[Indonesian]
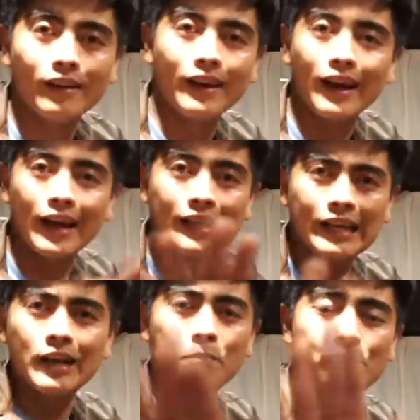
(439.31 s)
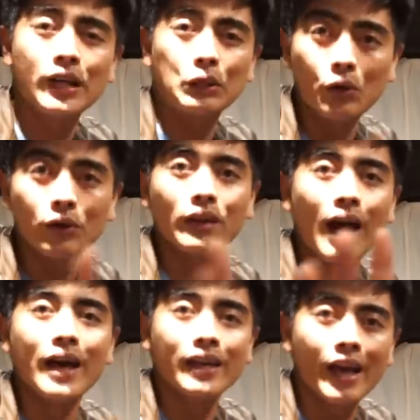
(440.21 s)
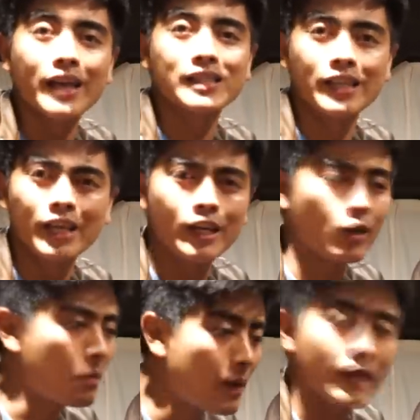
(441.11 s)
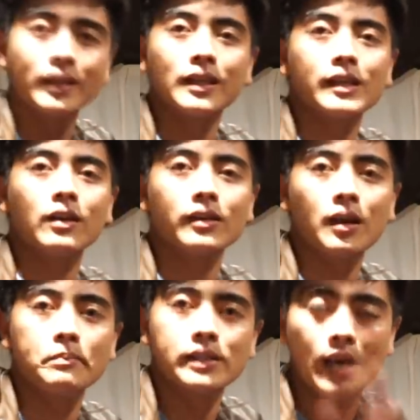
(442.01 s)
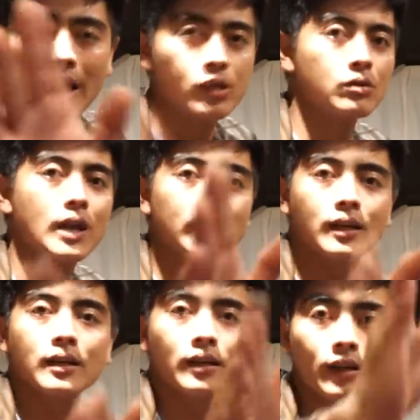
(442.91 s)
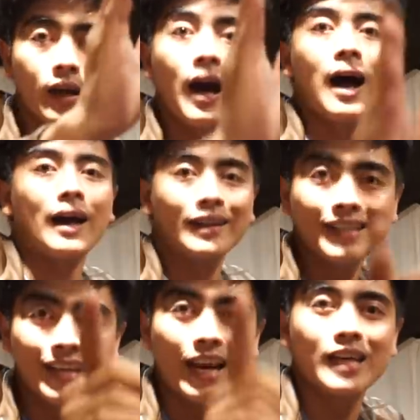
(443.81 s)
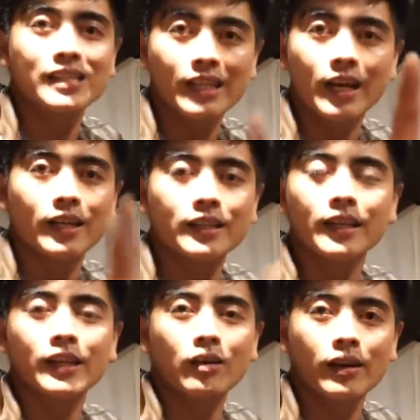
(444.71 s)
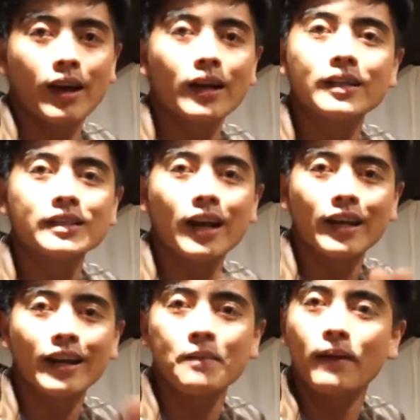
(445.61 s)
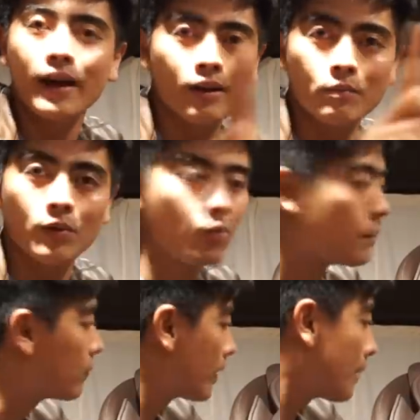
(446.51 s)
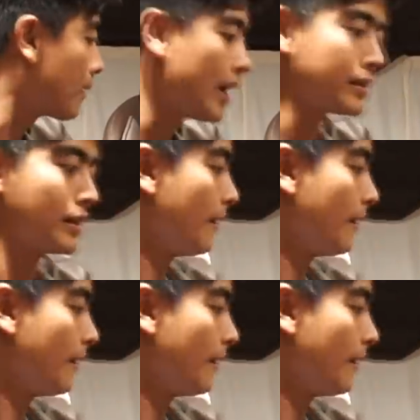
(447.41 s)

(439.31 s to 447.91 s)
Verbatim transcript: Nah kalian yang punya Toyota Hiace ingin rombak interiornya bisa langsung datang ke Hardy Classic Car Interior yang ada di Jalan Raya Pekan nomor 26 guys.